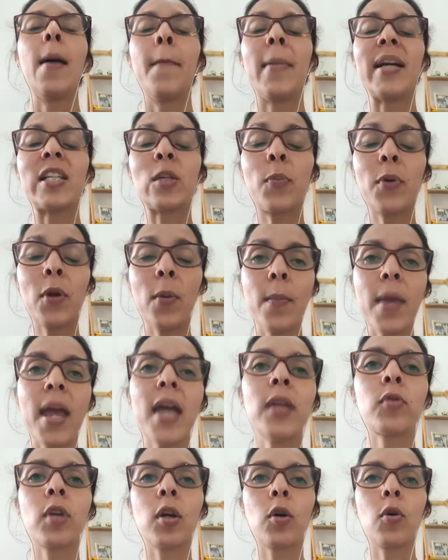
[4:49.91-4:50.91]
mas eu
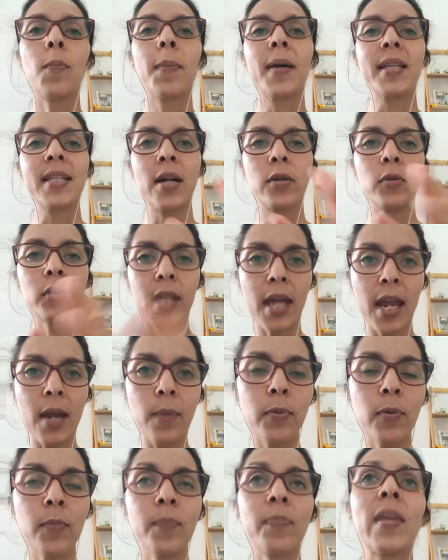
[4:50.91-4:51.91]
prometo que com o passar do
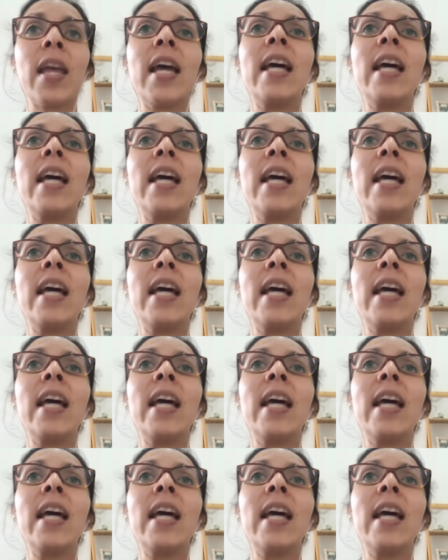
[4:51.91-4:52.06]
tempo